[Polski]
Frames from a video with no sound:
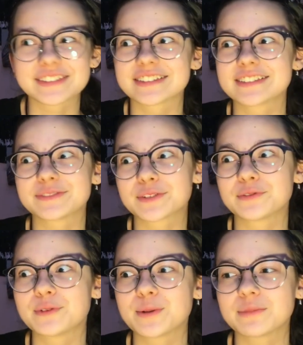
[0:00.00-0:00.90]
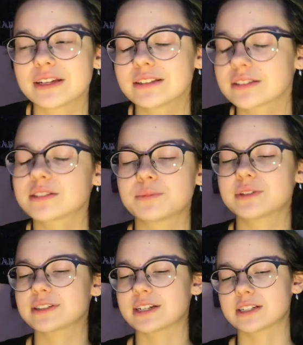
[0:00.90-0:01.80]
w tym filmie i to, to mnie
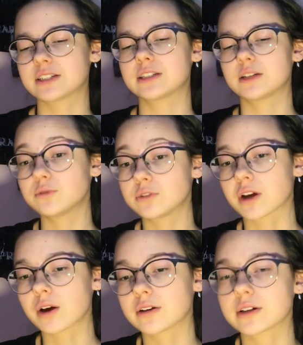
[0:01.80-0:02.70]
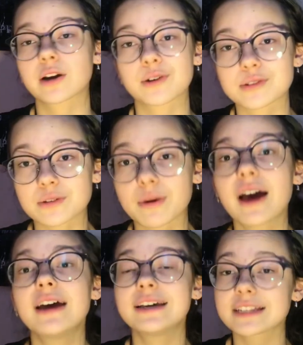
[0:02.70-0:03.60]
strasznie denerwuje, e, jego osoba.
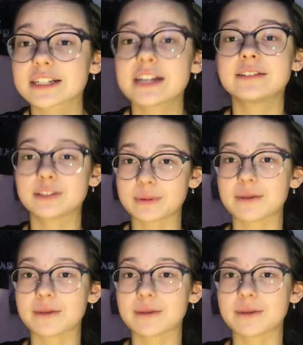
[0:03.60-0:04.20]
Także, dobra.